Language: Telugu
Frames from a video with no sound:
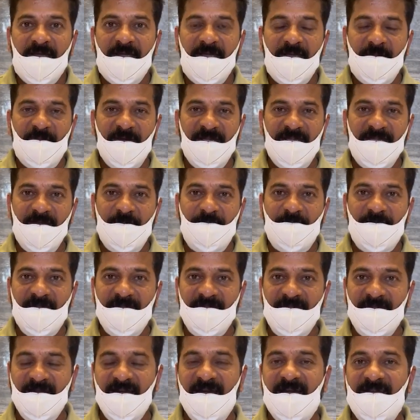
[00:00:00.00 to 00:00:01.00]
ఈ మధ్య
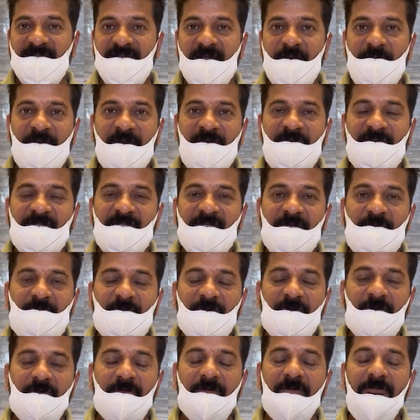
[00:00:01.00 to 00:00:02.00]
పత్రికా
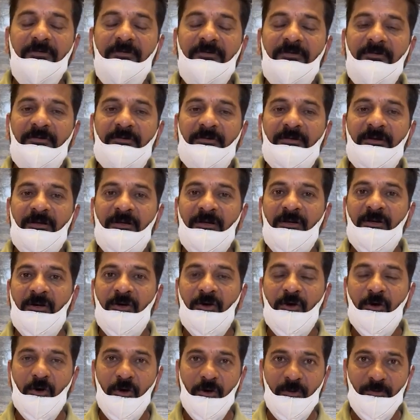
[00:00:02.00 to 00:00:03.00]
సమావేశంలో
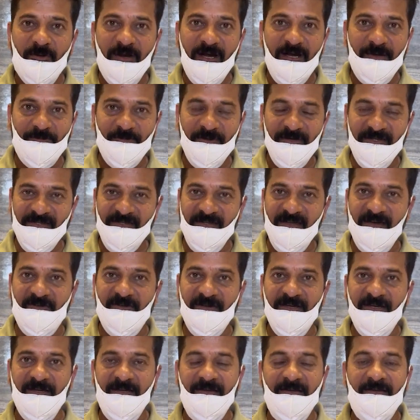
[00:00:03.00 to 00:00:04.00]
హోంగార్డ్
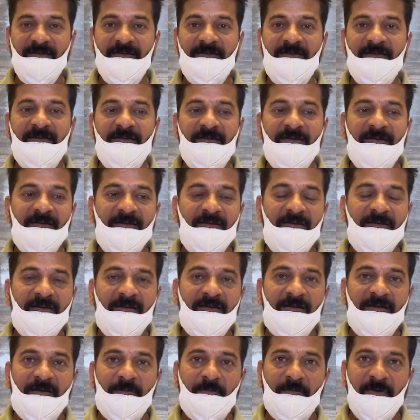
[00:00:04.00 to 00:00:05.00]
ప్రస్తావన
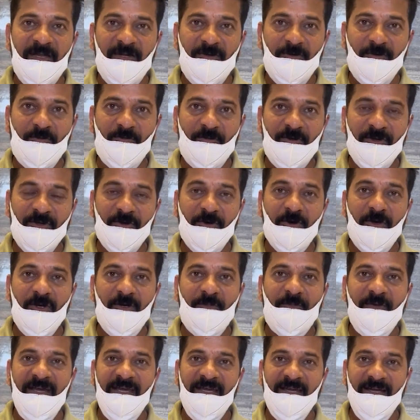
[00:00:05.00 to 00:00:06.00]
మరియు
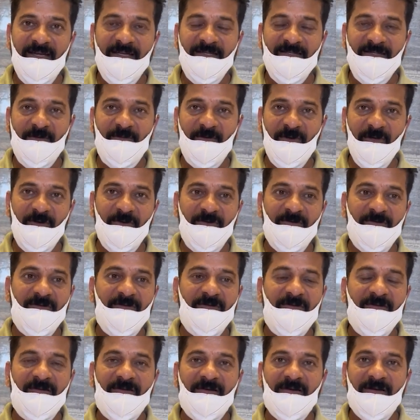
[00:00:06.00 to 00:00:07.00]
మునుగోడు బహిరంగ సభలో
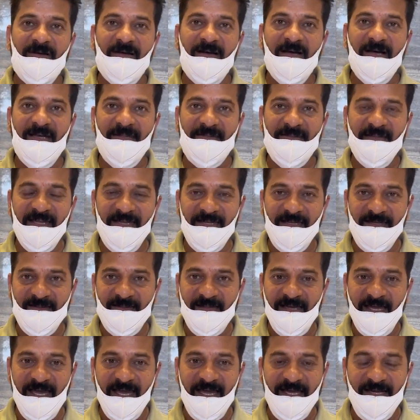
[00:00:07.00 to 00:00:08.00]
అద్దంకి
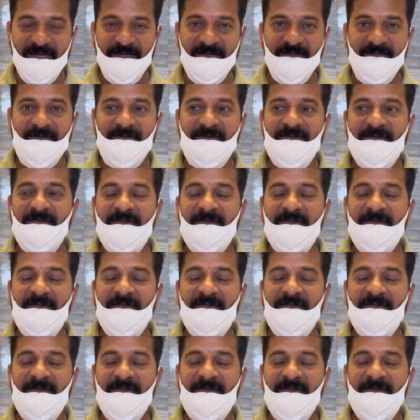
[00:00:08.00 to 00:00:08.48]
దయాకర్